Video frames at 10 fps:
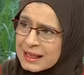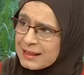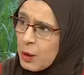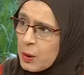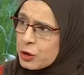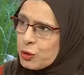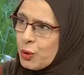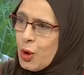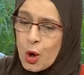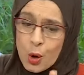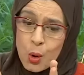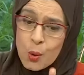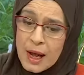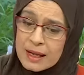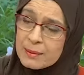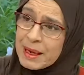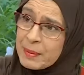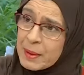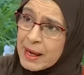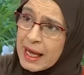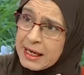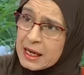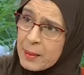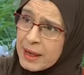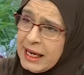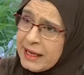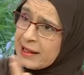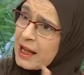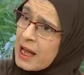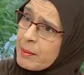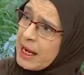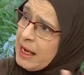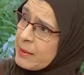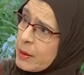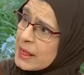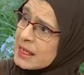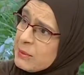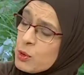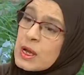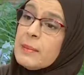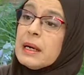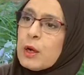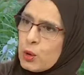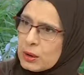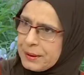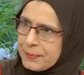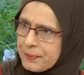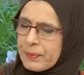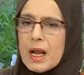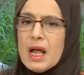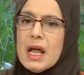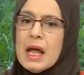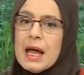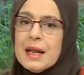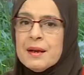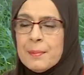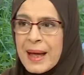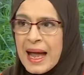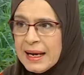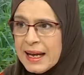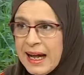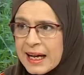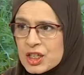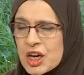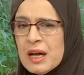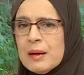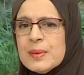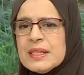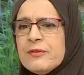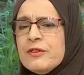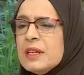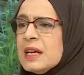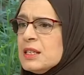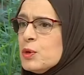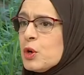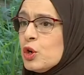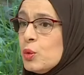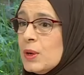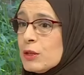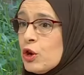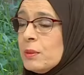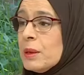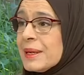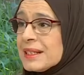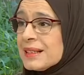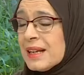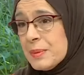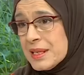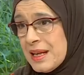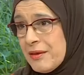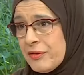تاع وقته وهو قد ما البيبي راح يكبر راح يتلاقى بكاع المواسم وكامل الخضر ننبه على حاجه بزاف الناس يوكلوا ولادهم البطاطا بزاف